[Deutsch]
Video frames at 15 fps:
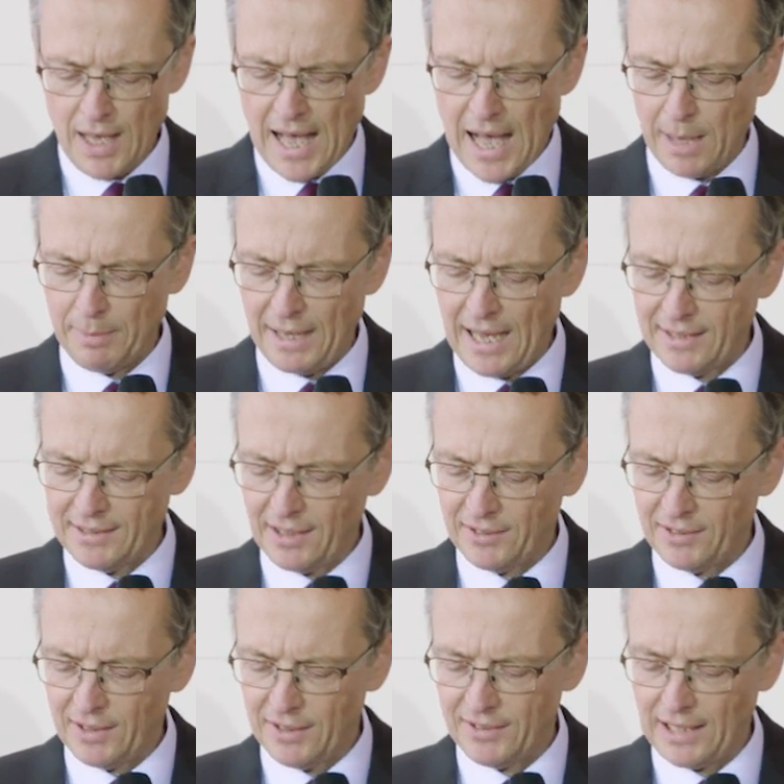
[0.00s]
aber
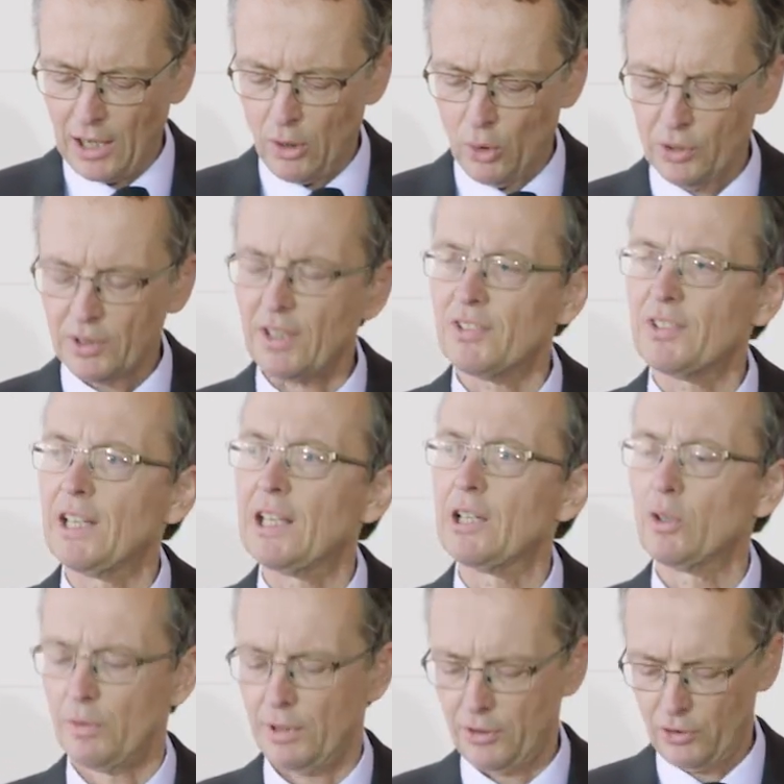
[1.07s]
andererseits auch, dass die
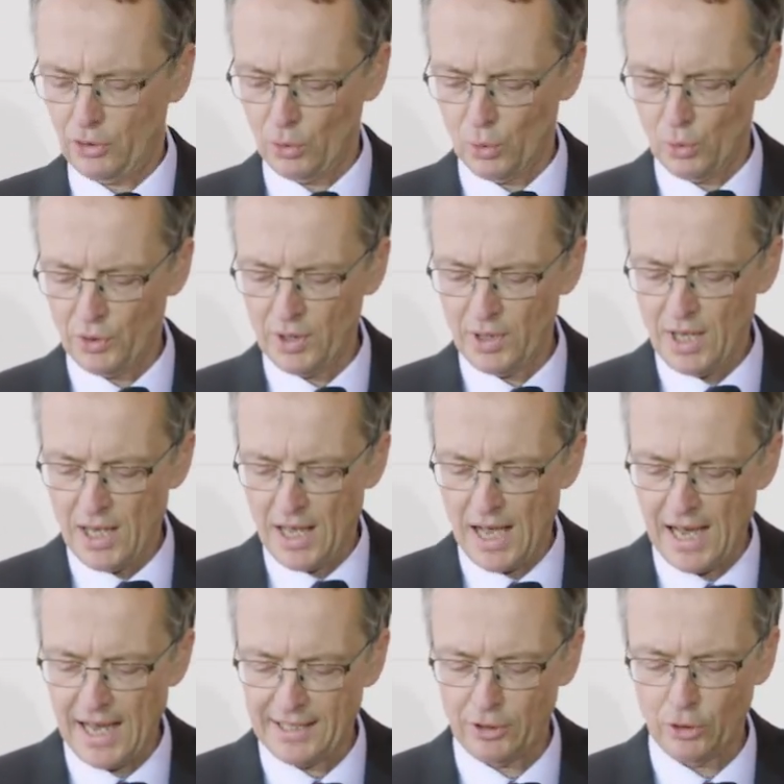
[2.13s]
Innovation
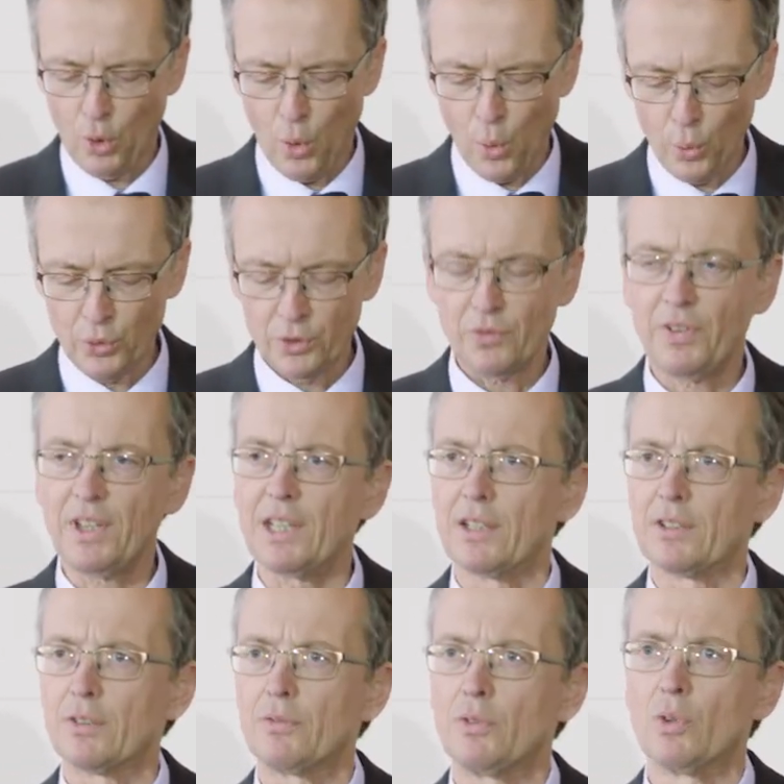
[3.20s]
einen hohen
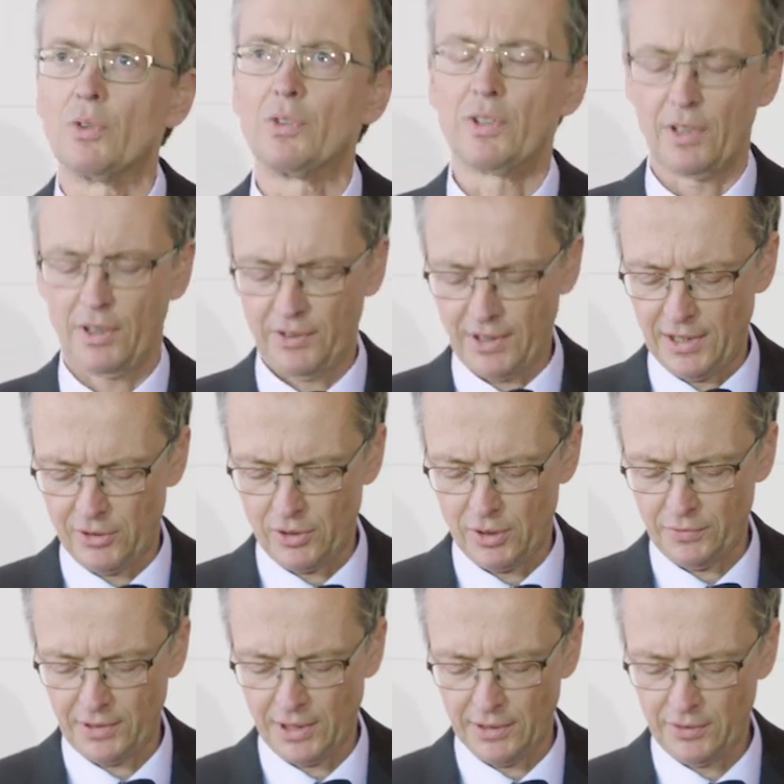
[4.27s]
Wert für unsere
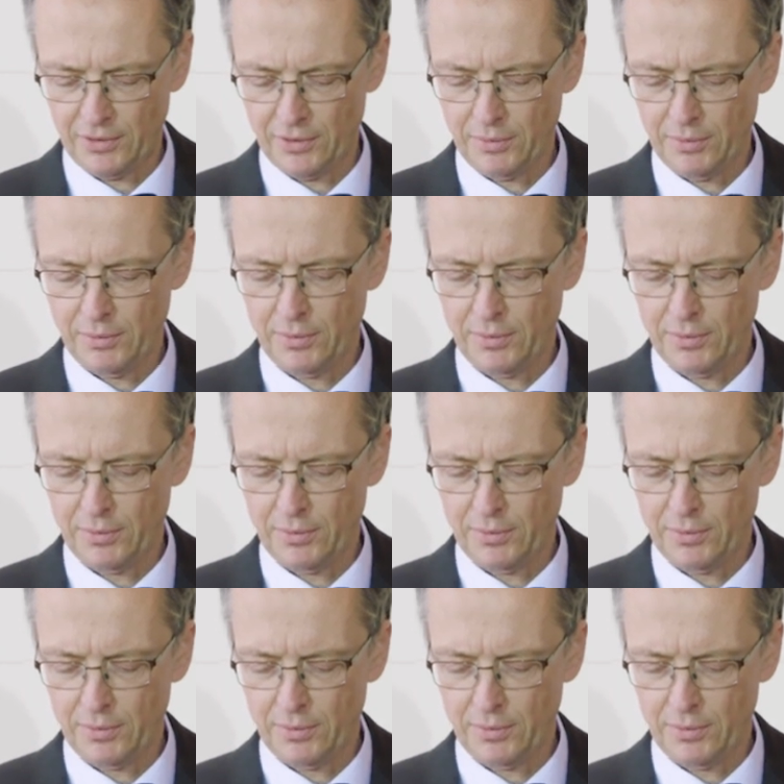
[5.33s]
Gesellschaft hat.